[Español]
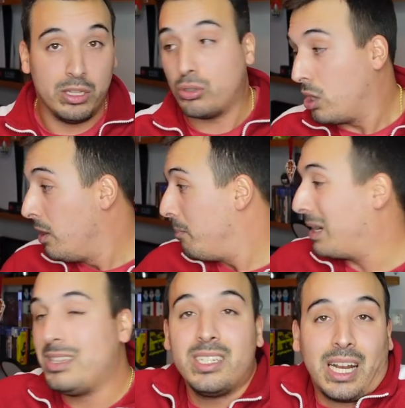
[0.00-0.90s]
Entonces, ¿para
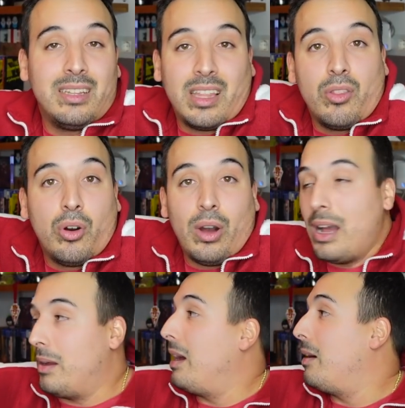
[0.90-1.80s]
qué tienes calentando
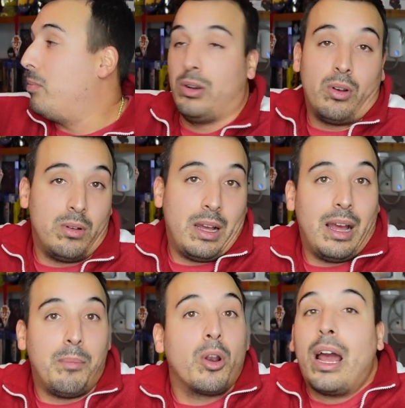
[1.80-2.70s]
a, bueno,
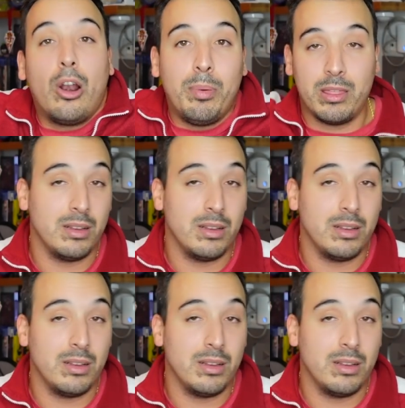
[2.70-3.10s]
a Borja López?